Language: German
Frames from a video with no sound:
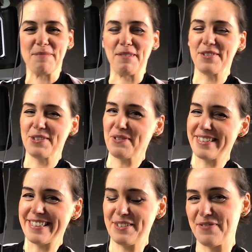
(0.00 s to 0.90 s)
Man versucht
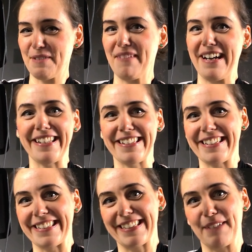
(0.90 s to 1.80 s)
es zu vermeiden,
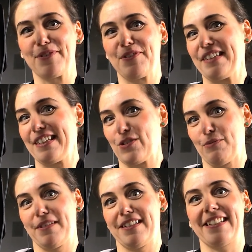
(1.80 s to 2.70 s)
denn es gibt irgendwie nichts
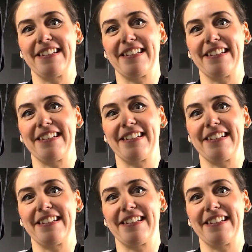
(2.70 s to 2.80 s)
Schlimmeres,